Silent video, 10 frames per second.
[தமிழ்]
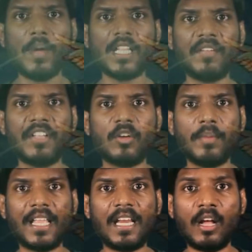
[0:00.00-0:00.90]

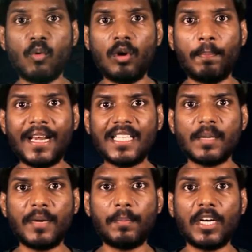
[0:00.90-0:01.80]
பூமாதேவிக்கும் இடையில ஒரு
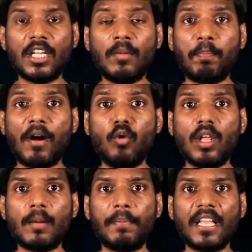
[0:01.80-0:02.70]
பரிசம் ஏற்பட்டு
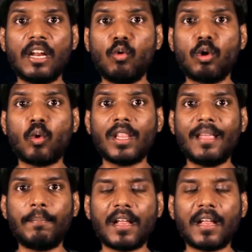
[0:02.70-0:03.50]
பவுலன் அப்படிங்கிற ஒரு குழந்தை